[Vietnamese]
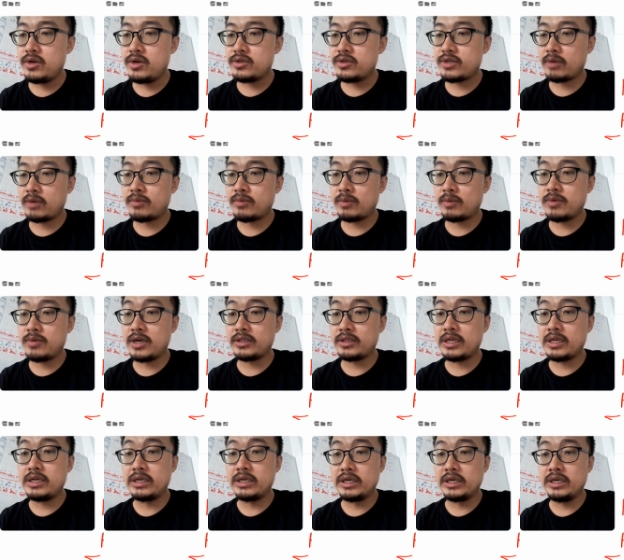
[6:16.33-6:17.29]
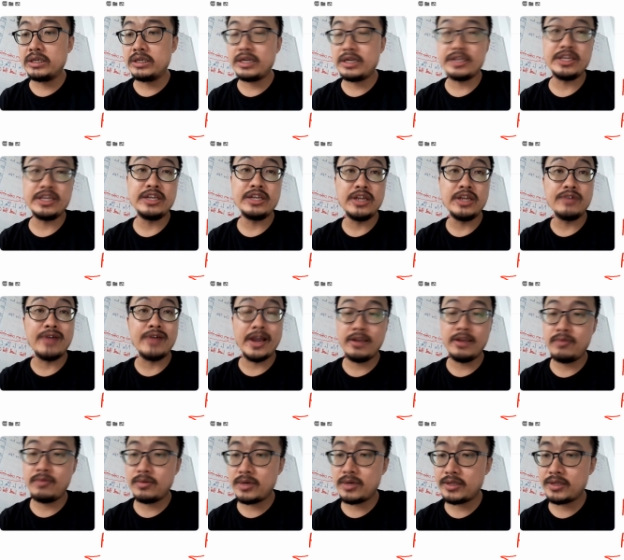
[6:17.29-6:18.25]
trong động cơ tên lửa là nhiên liệu đẩy
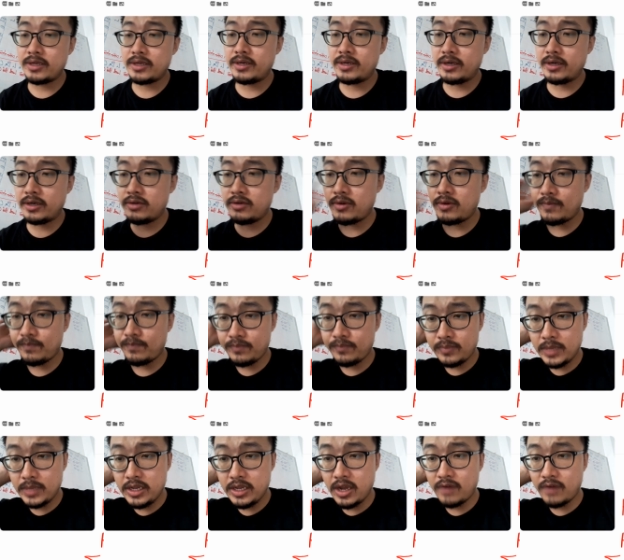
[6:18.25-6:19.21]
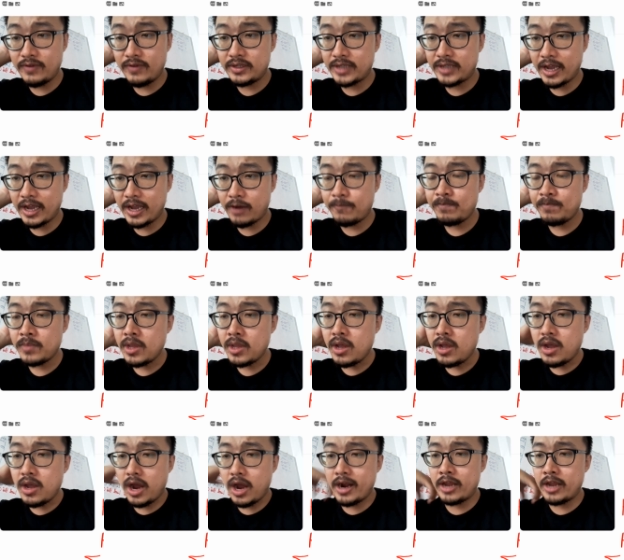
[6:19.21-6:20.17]
trong động cơ tên lửa đúng không lý do vì sao
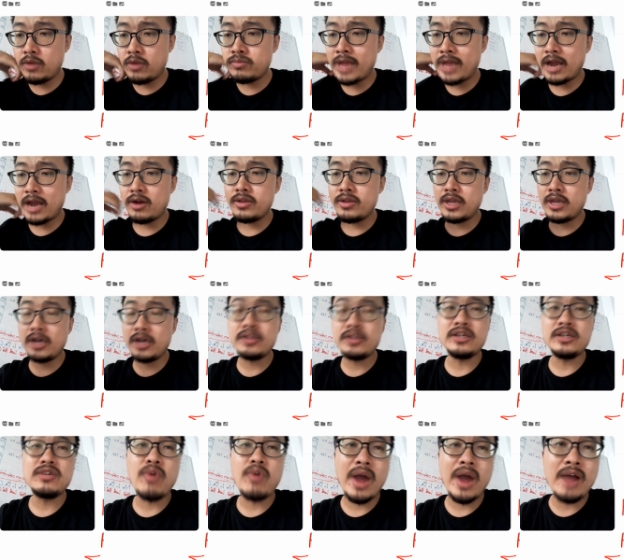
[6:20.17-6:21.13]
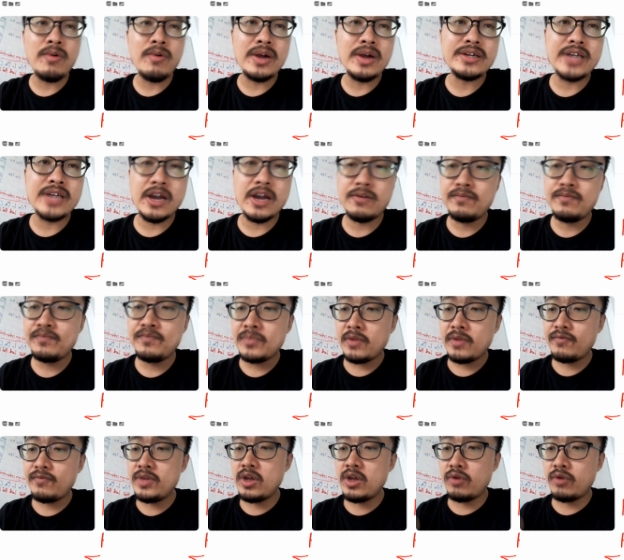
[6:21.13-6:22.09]
ở đây chúng ta có những cái từ khóa quan trọng
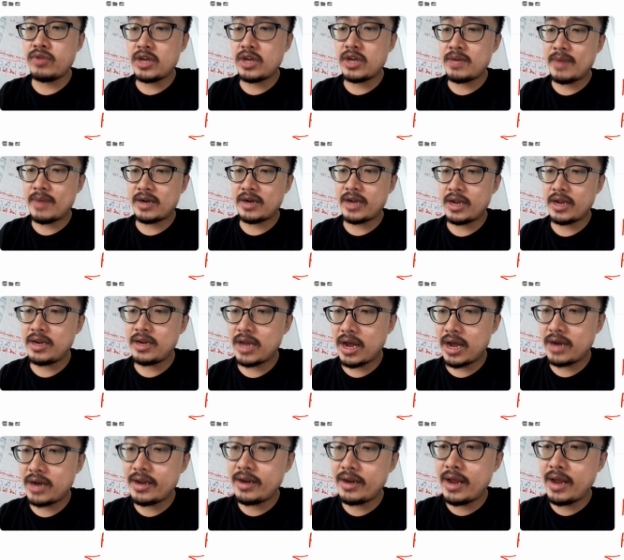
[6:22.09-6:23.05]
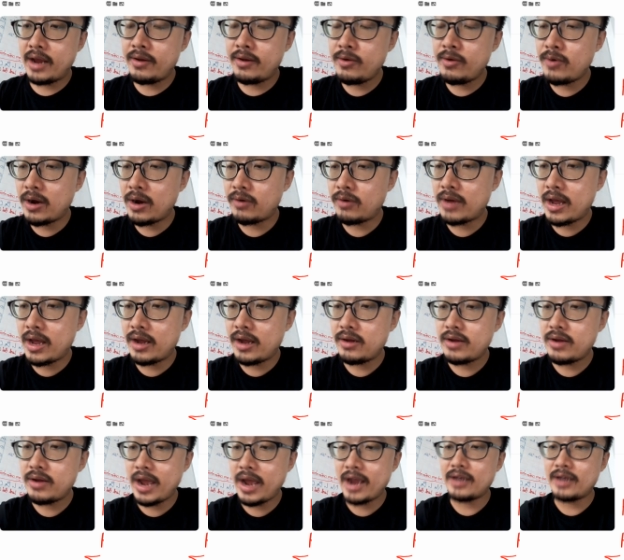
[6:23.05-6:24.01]
ví dụ như các bạn thấy là ở đây đề nó yêu cầu là
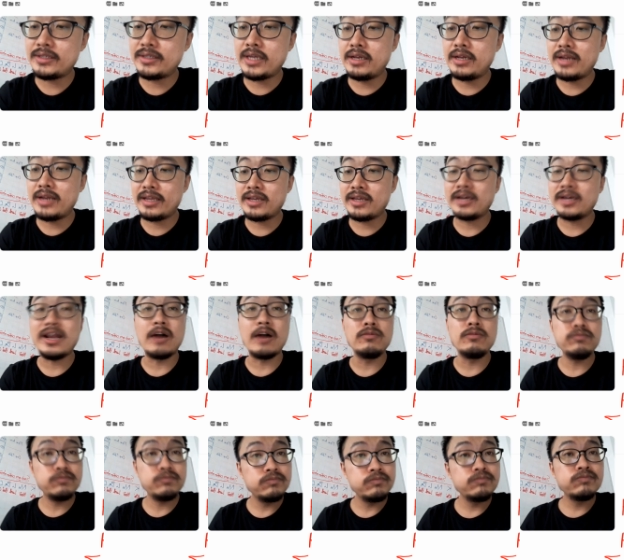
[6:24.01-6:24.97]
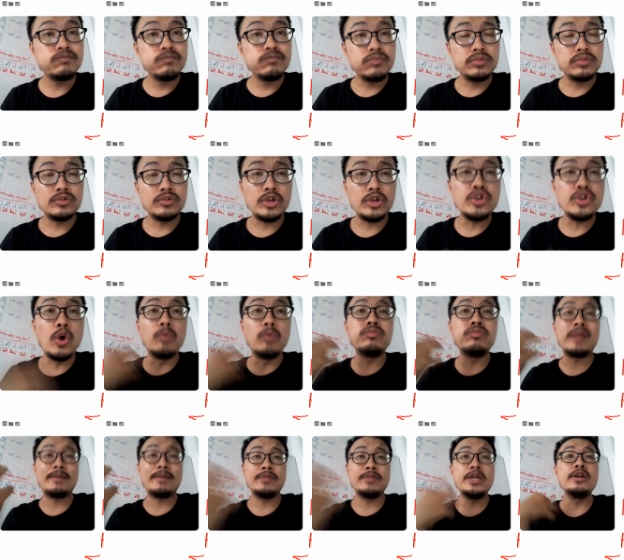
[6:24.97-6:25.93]
hydrogen là chất lỏng nó dùng
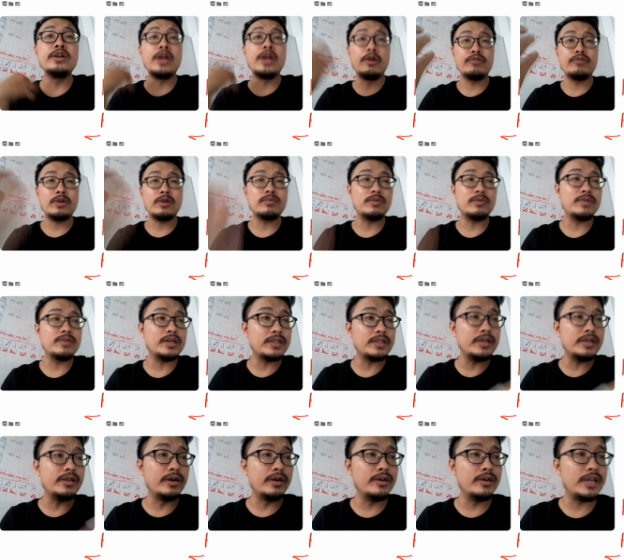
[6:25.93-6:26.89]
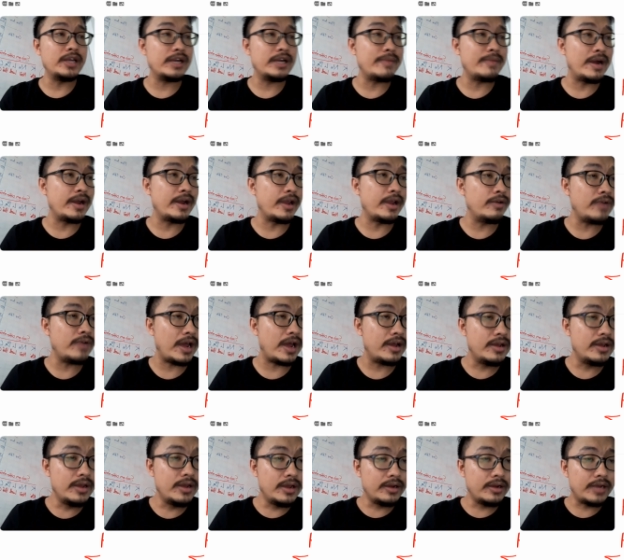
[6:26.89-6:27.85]
làm nhiên liệu trong động cơ tên lửa thì các bạn hiểu là
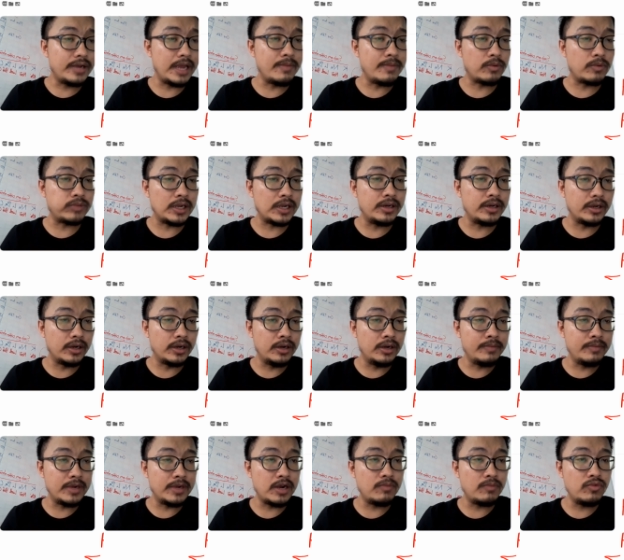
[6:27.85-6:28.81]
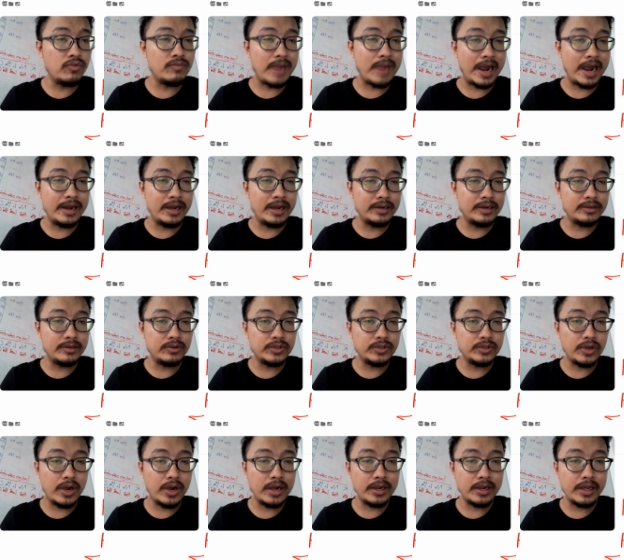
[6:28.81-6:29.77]
khi một tên lửa mà nó muốn bay lên tôi
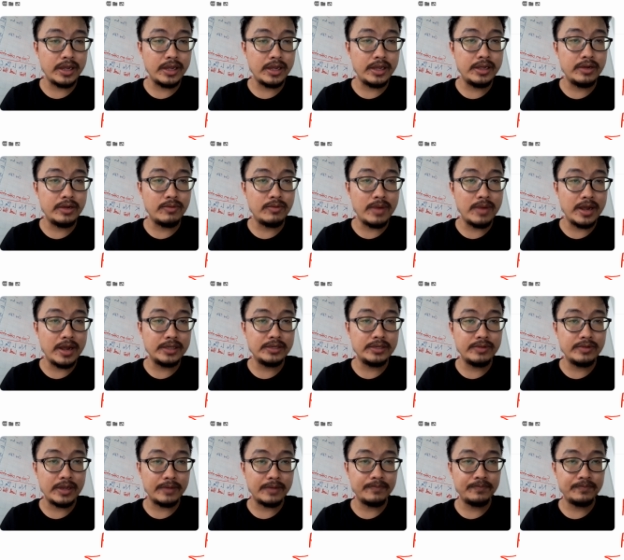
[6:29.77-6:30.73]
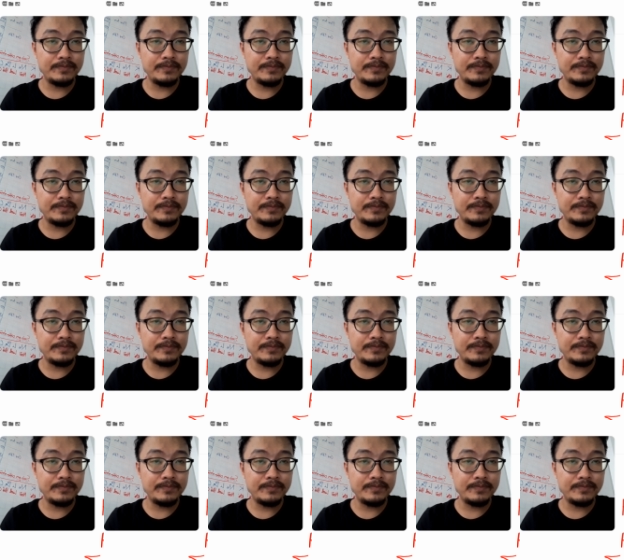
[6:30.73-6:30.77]
xóa cái ý OB xíu nha